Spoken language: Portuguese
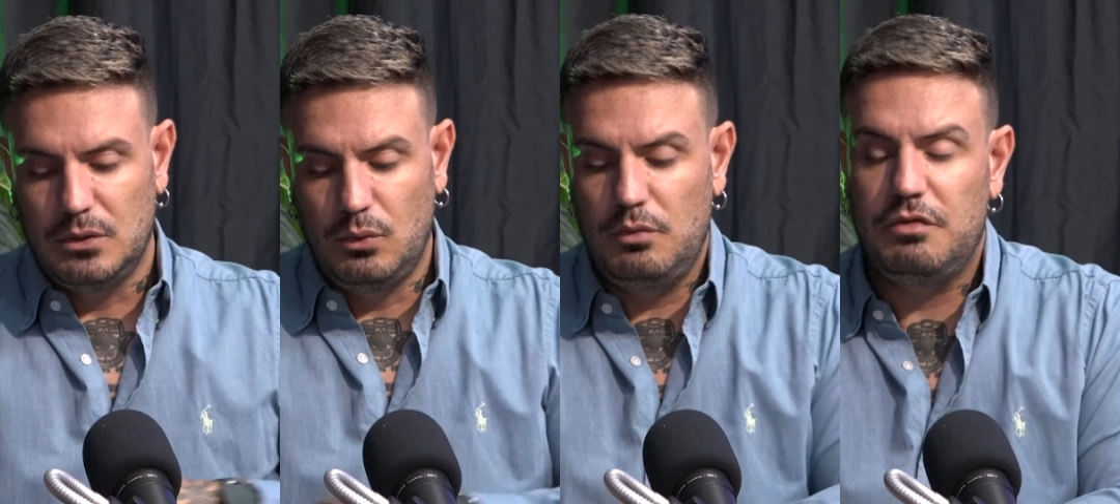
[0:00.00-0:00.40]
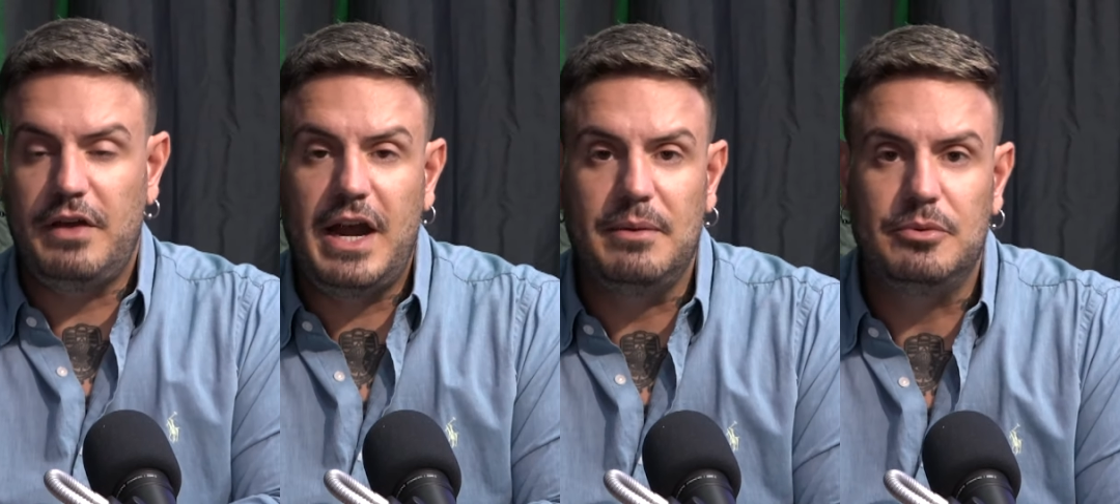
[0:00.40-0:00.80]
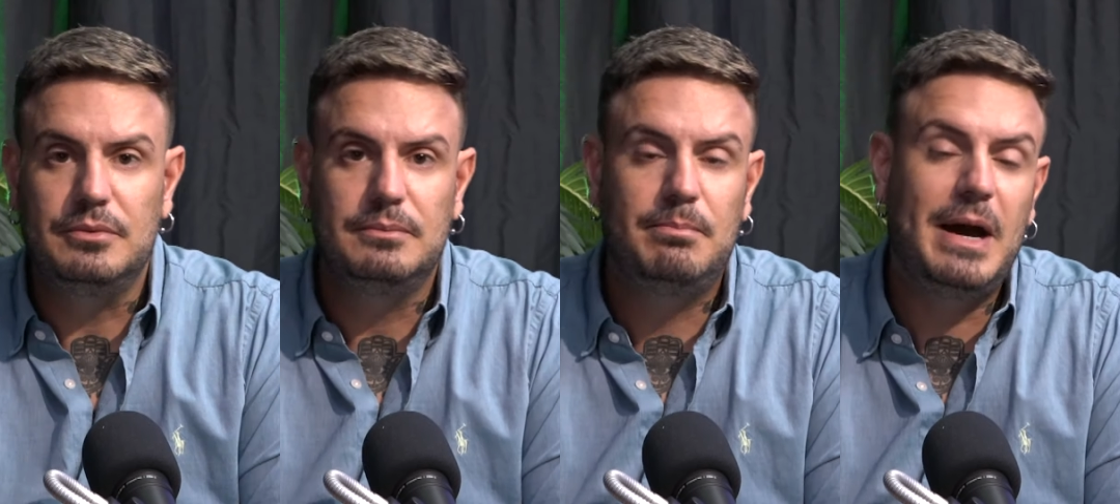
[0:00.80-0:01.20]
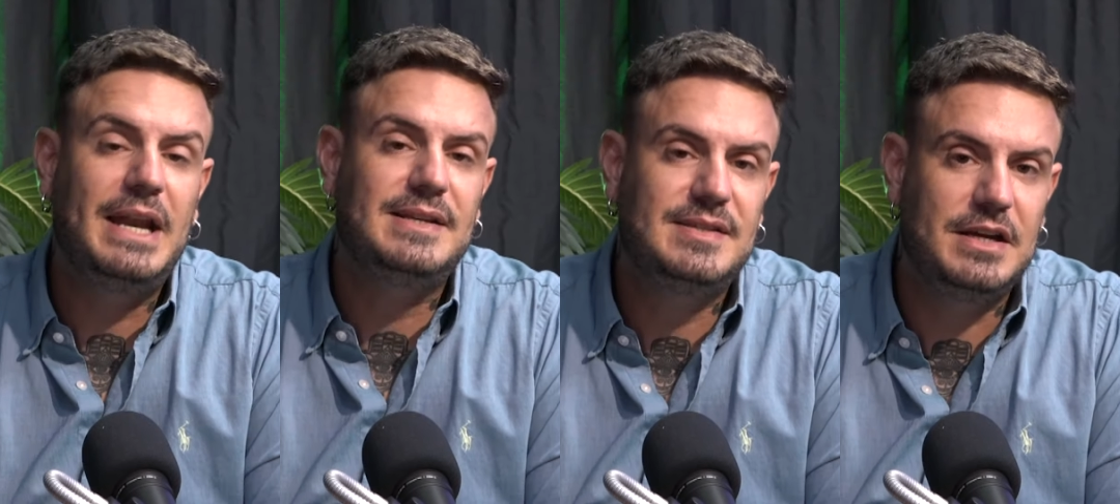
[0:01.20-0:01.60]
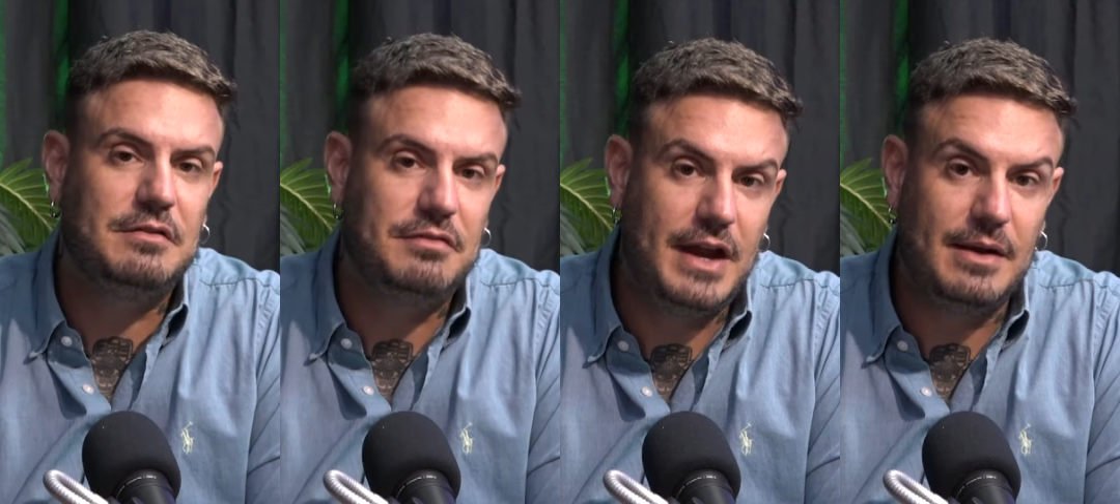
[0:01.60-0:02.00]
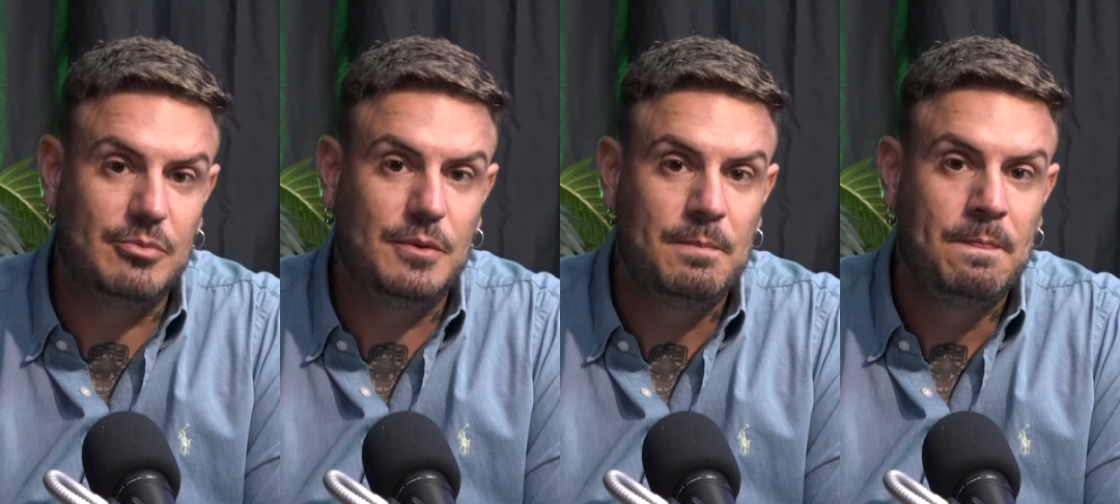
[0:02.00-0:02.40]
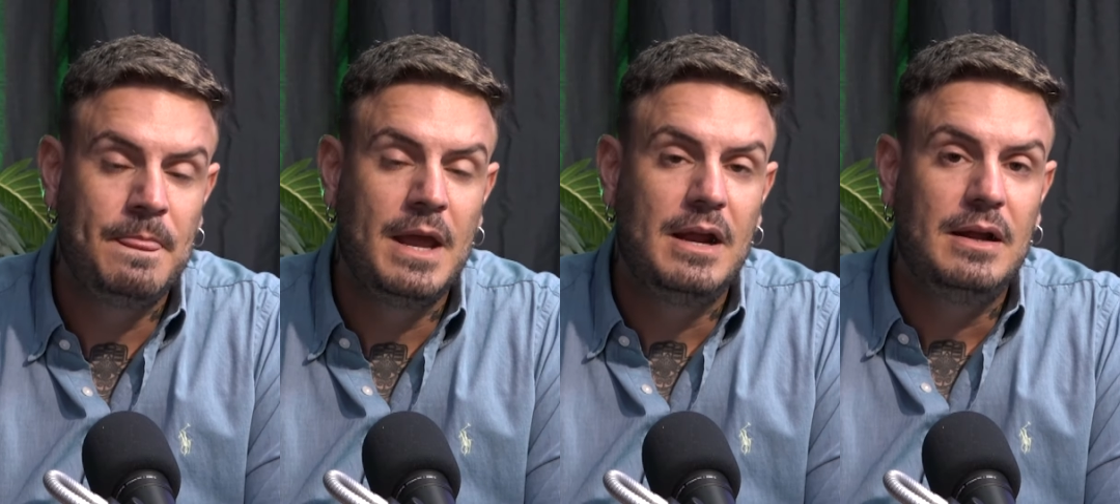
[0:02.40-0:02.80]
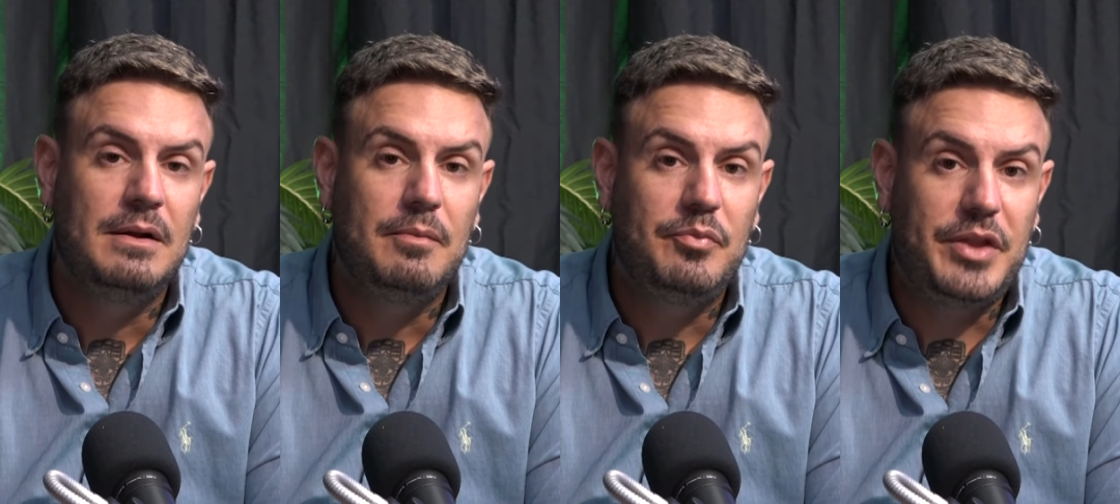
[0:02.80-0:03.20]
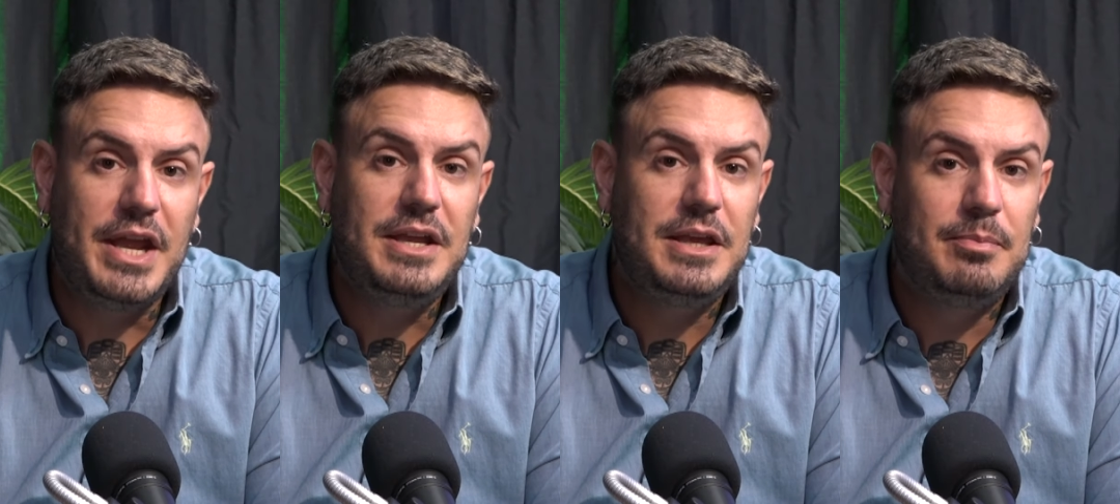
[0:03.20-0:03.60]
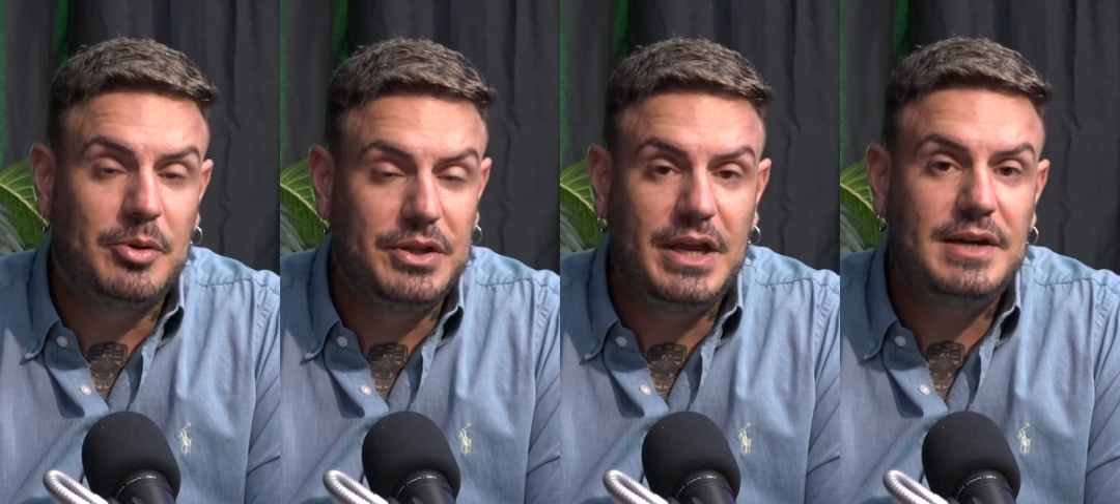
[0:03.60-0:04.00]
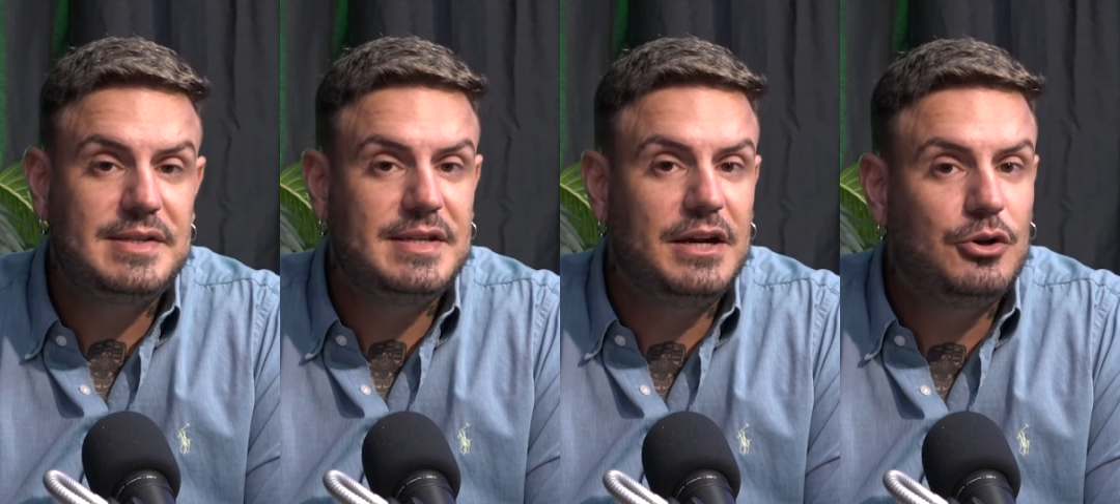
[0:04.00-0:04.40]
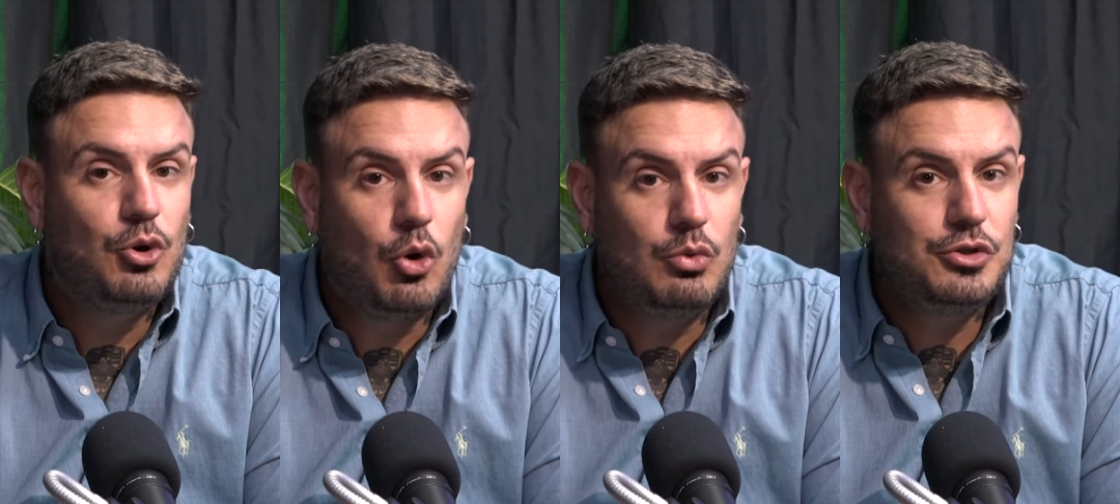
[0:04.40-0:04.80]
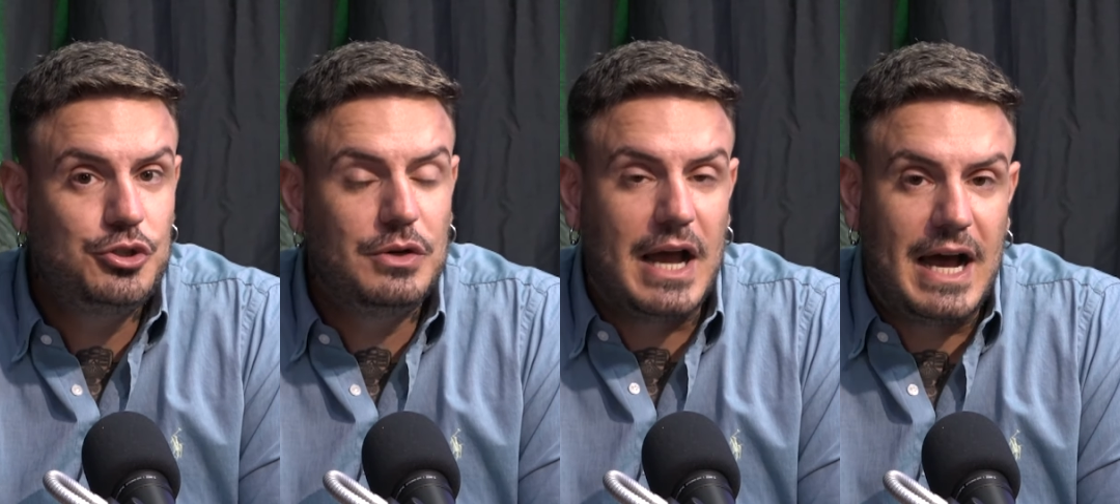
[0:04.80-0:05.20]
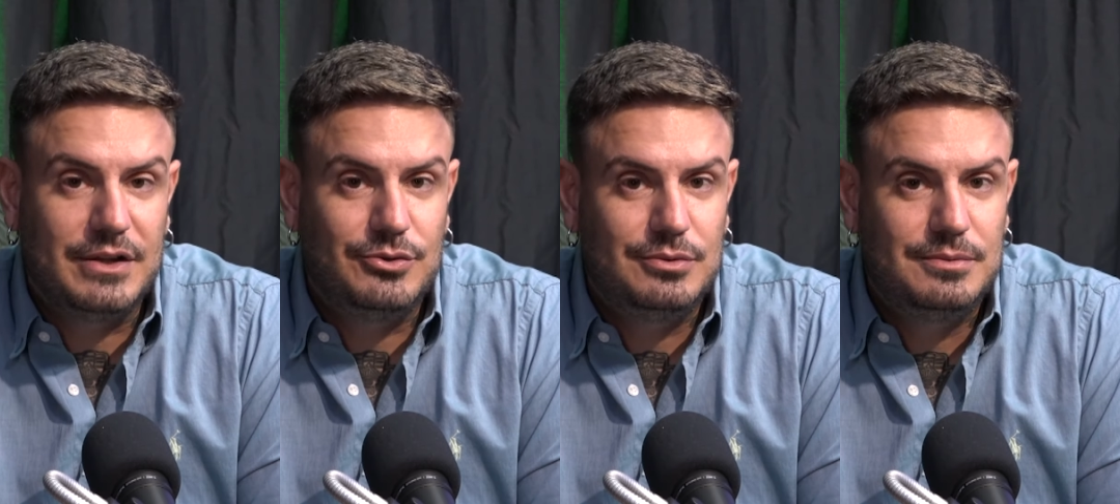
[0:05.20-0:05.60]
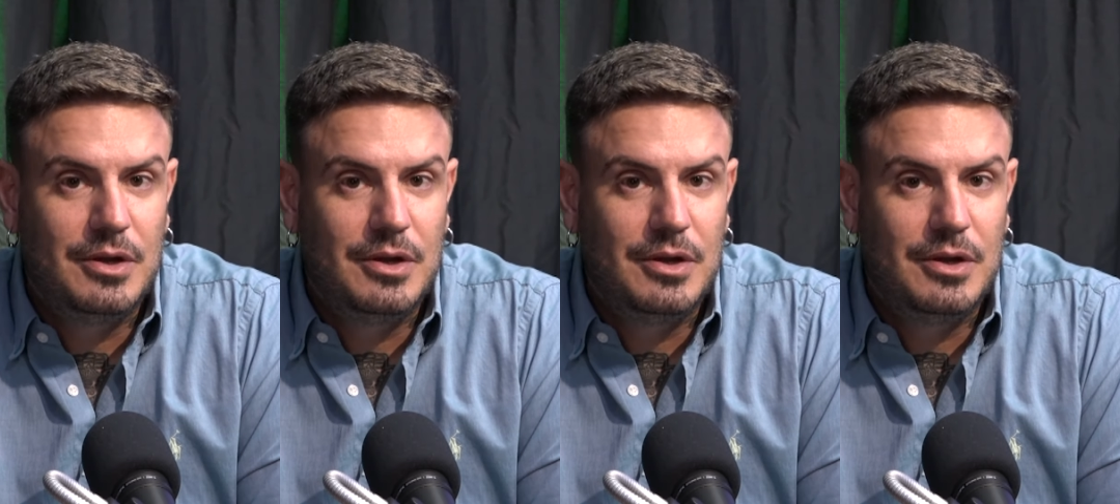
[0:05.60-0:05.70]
Um verbo, para ser verbo, tem que poder ser conjugado.